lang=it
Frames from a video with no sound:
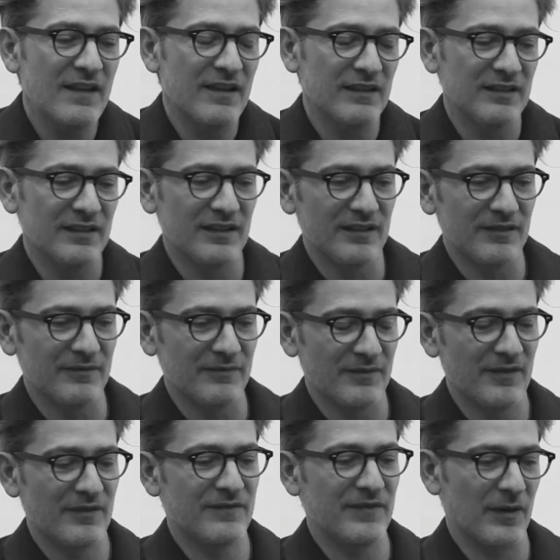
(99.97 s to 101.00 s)

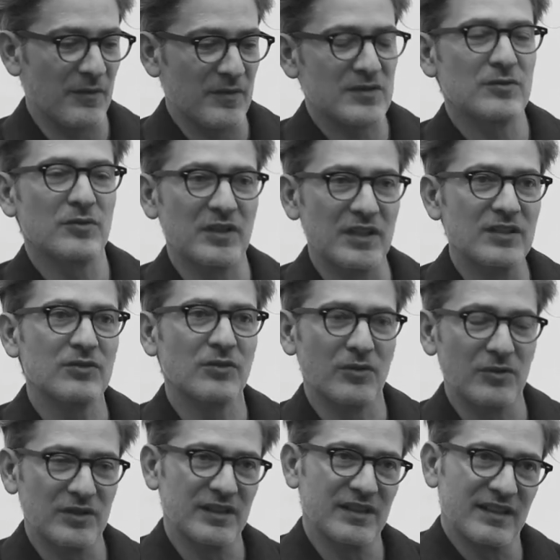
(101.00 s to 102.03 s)
Uh, fa questo rito
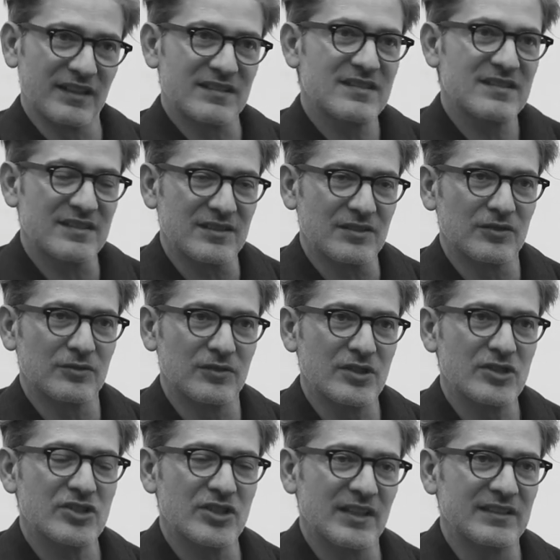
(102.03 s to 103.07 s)
con un ragazzino
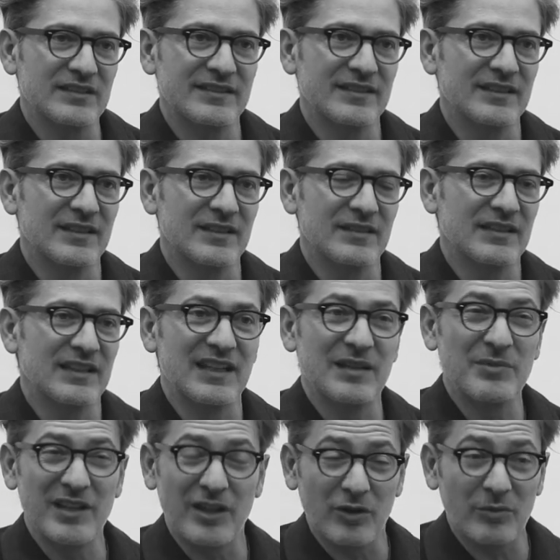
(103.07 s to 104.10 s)
adolescente
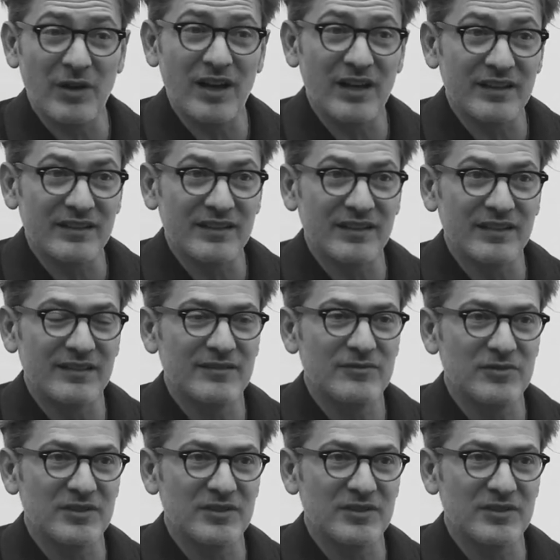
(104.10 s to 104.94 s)
nell'Emilia Romagna,